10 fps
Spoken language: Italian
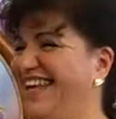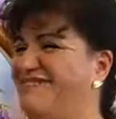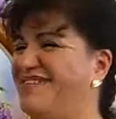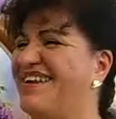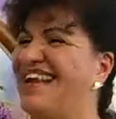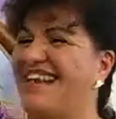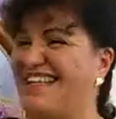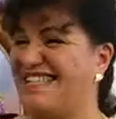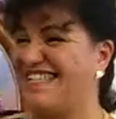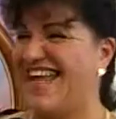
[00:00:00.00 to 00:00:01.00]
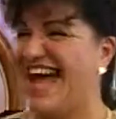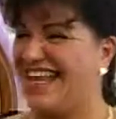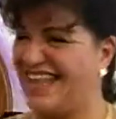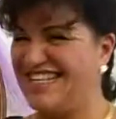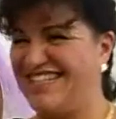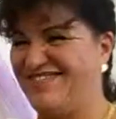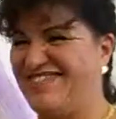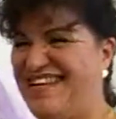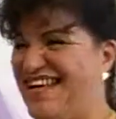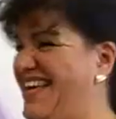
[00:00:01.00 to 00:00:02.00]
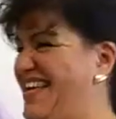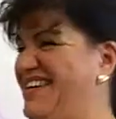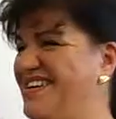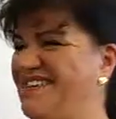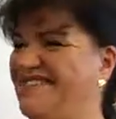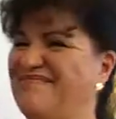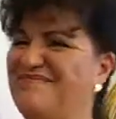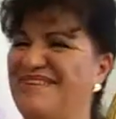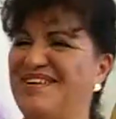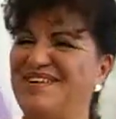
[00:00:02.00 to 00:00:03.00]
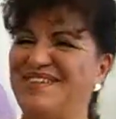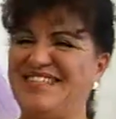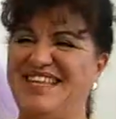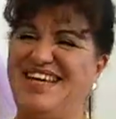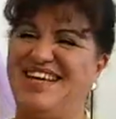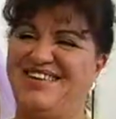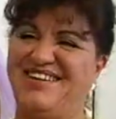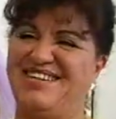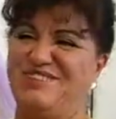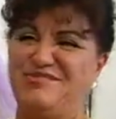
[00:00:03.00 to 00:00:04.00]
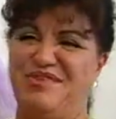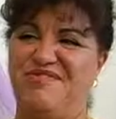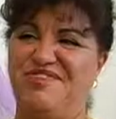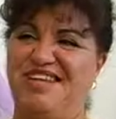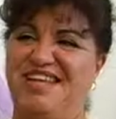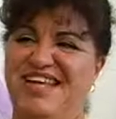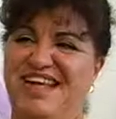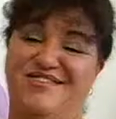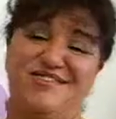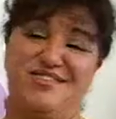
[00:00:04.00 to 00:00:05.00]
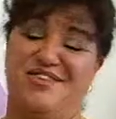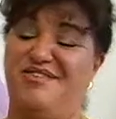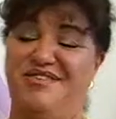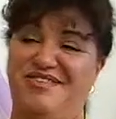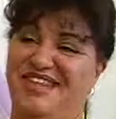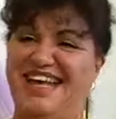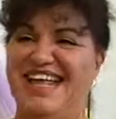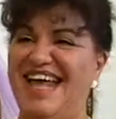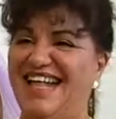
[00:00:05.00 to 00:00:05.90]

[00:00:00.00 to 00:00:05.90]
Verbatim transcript: la parola artista e arte si usa un po' così con superficialità, non lo so, lo devono dire gli